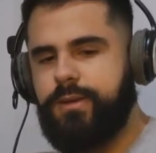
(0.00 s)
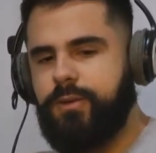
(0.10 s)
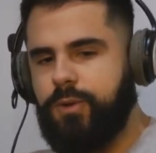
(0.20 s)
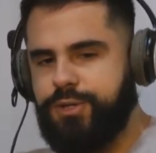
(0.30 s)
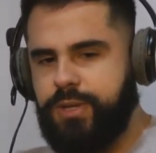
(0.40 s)

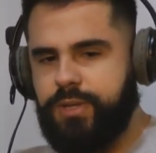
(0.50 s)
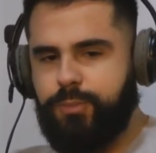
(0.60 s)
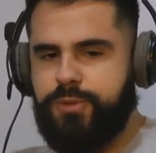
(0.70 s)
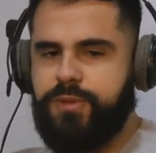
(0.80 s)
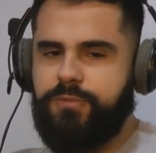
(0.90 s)
Eu acho que ainda é
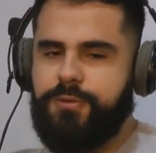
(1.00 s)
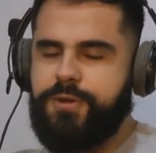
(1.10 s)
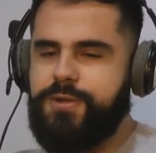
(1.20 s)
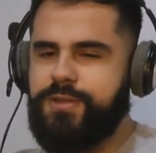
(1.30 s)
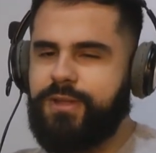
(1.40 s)
possível, acho
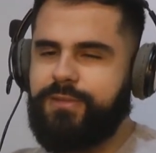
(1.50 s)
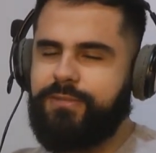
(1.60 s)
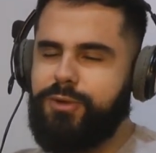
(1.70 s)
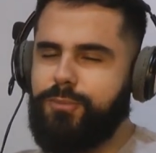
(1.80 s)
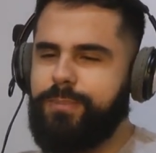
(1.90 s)
que a gente está tá vendo um